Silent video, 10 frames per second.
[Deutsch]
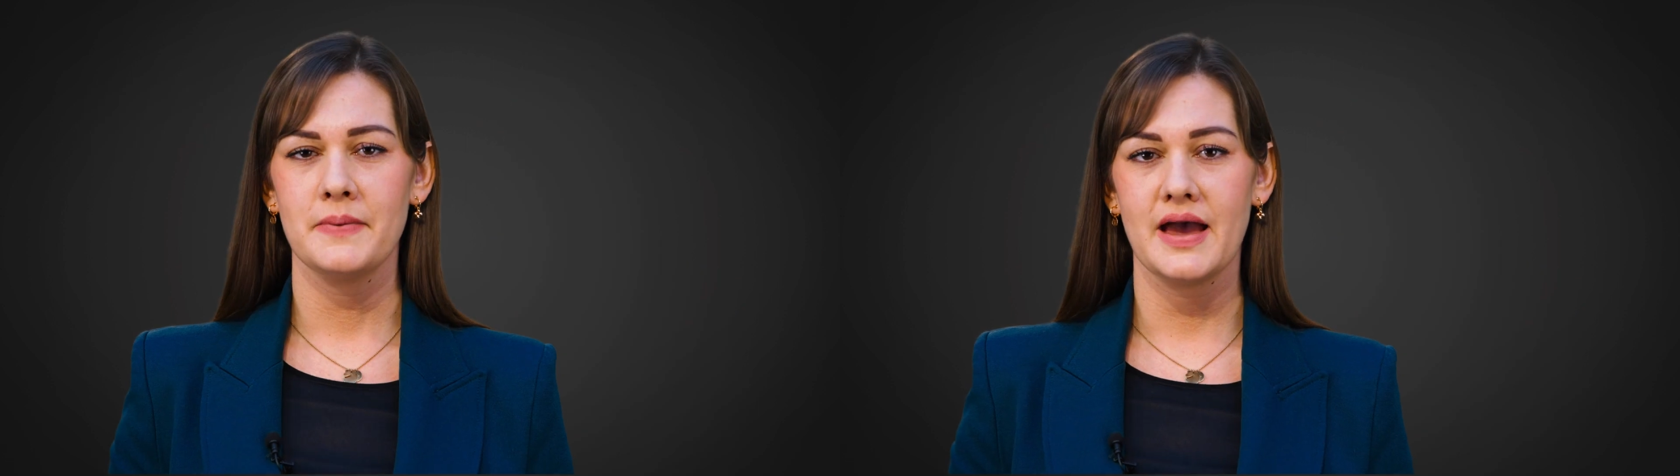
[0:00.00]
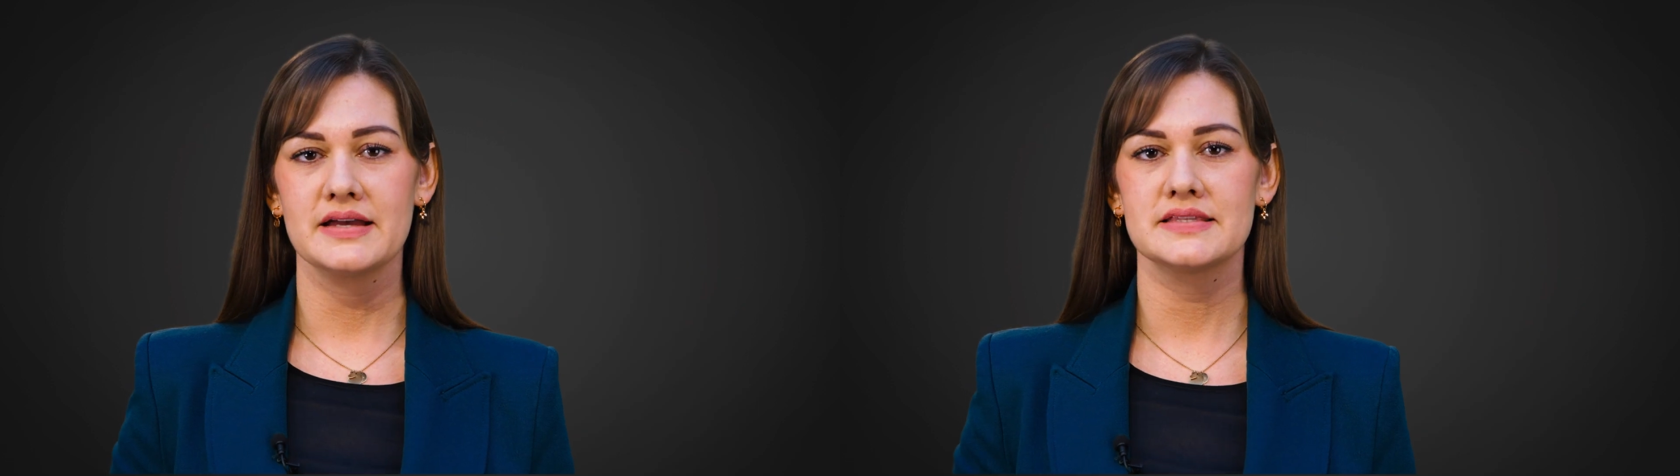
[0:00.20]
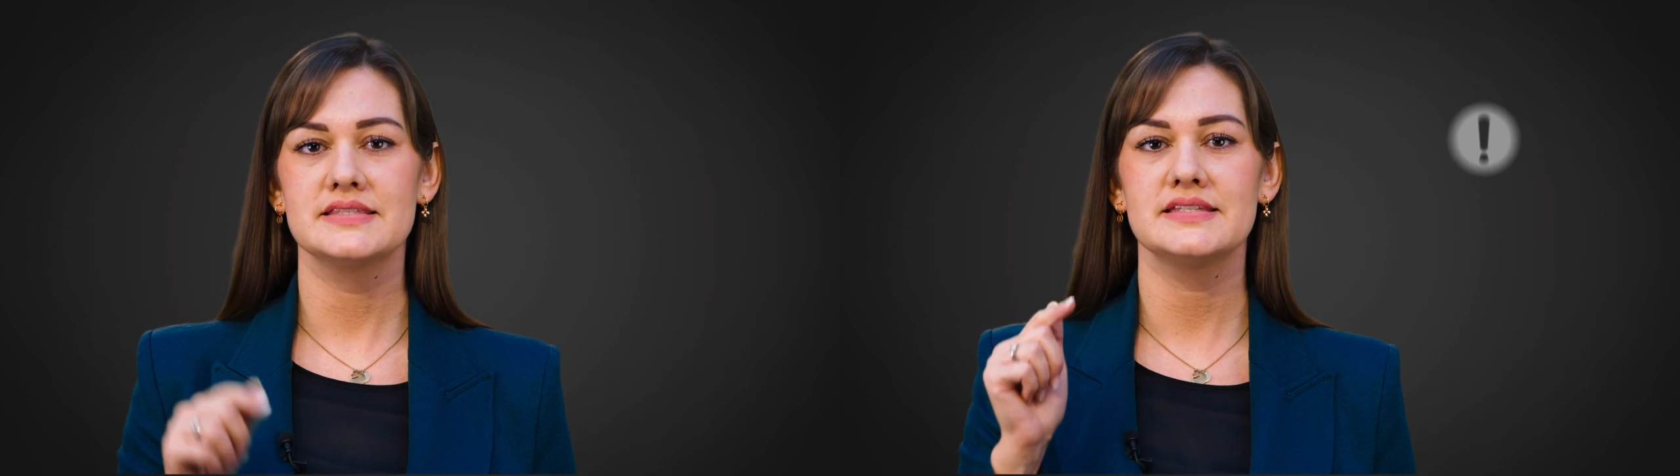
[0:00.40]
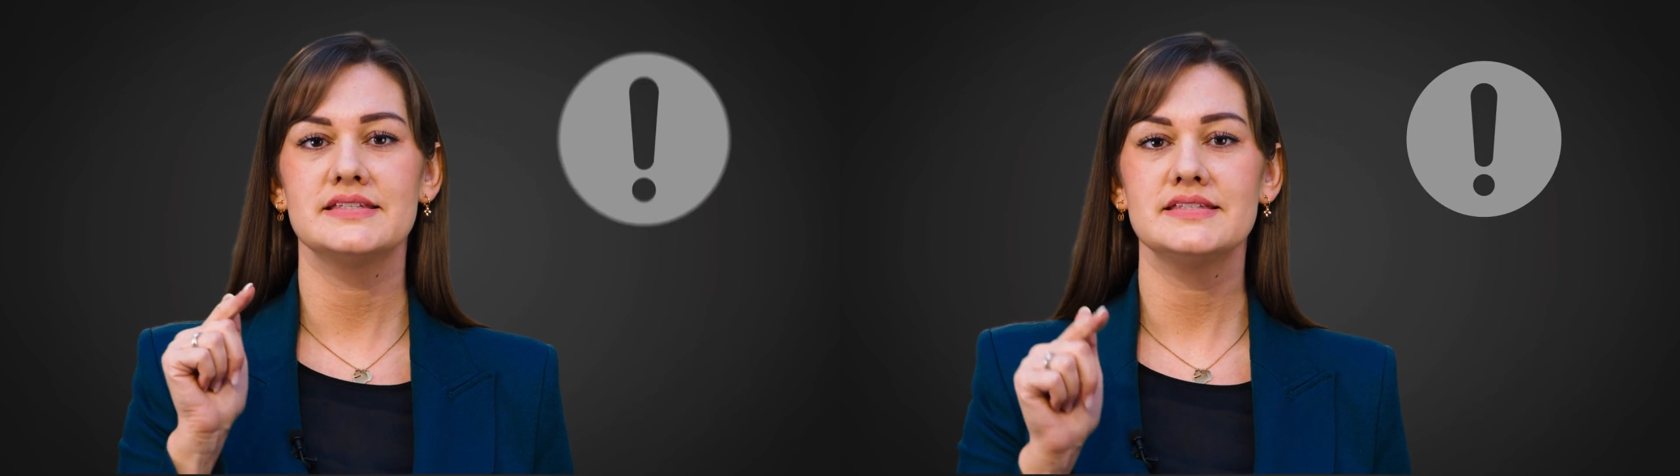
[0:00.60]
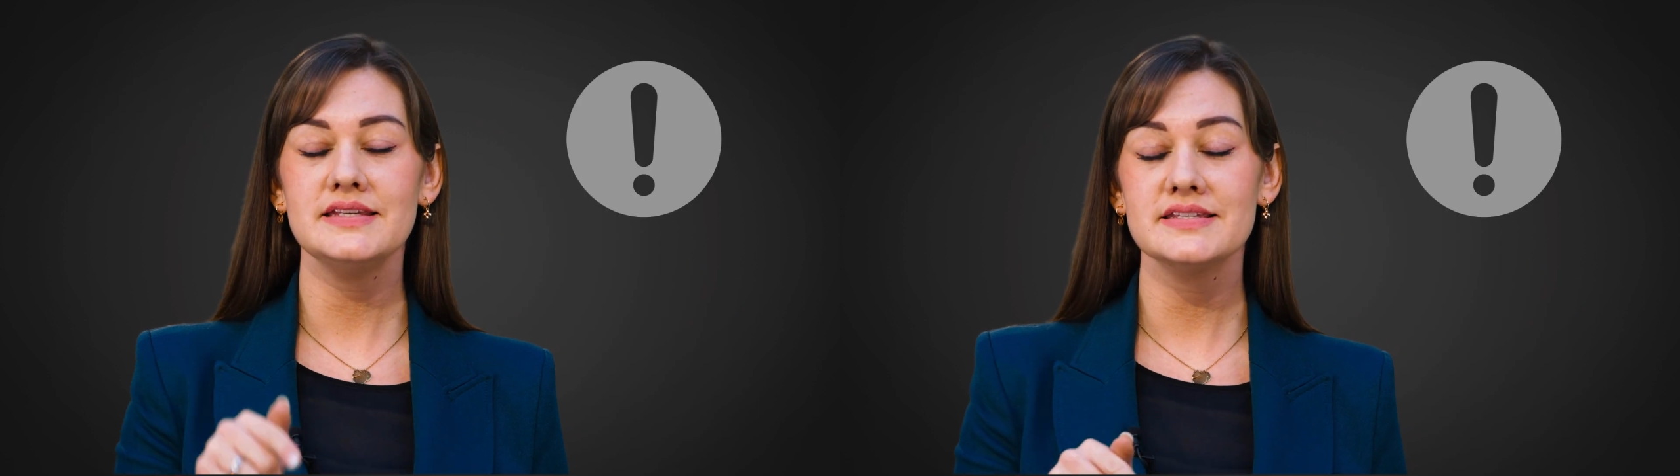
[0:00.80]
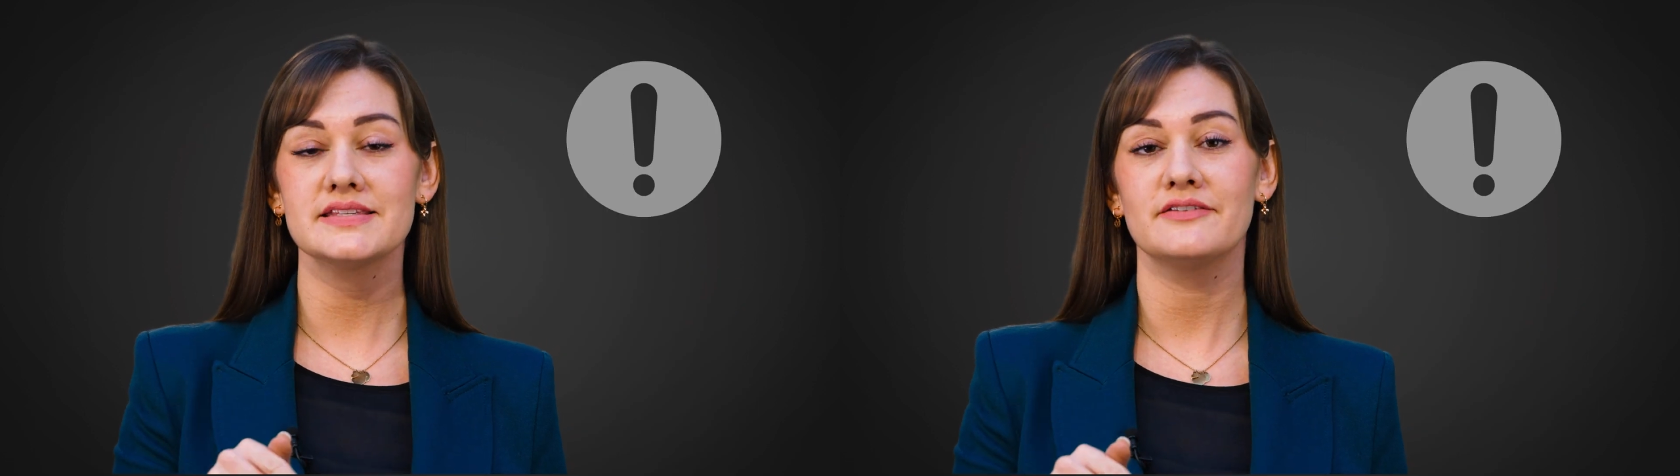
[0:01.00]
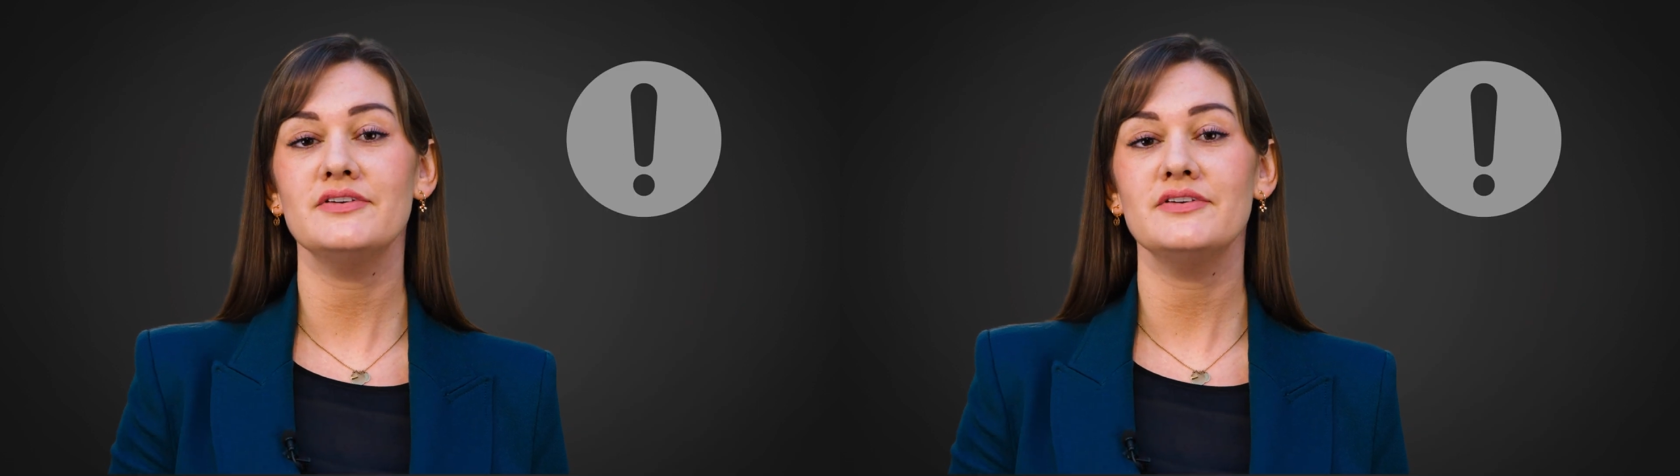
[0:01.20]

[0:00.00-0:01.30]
Beachten Sie diese